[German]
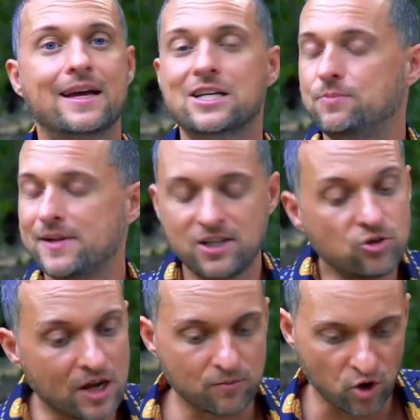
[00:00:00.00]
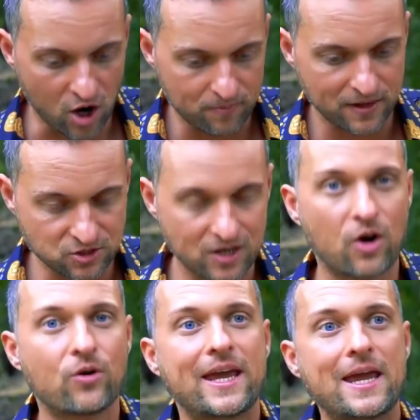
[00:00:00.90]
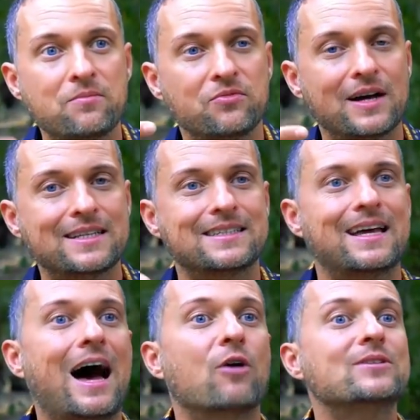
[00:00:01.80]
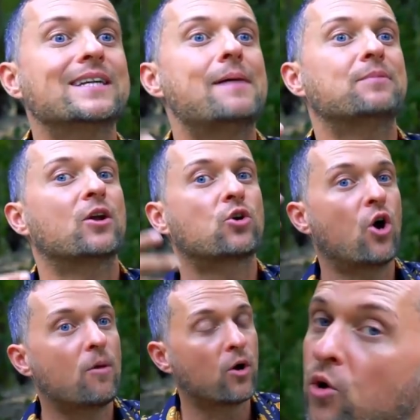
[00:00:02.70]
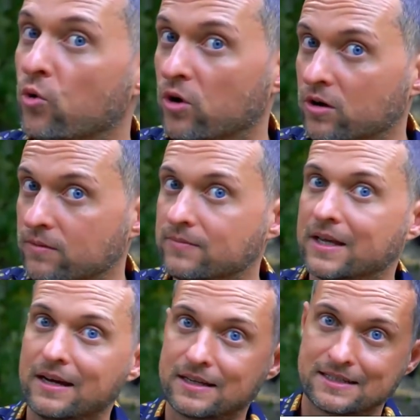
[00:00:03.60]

Es spielt nicht nur in deinem Körper, sondern auch ebenfalls außerhalb deiner Körperhöhle, ja?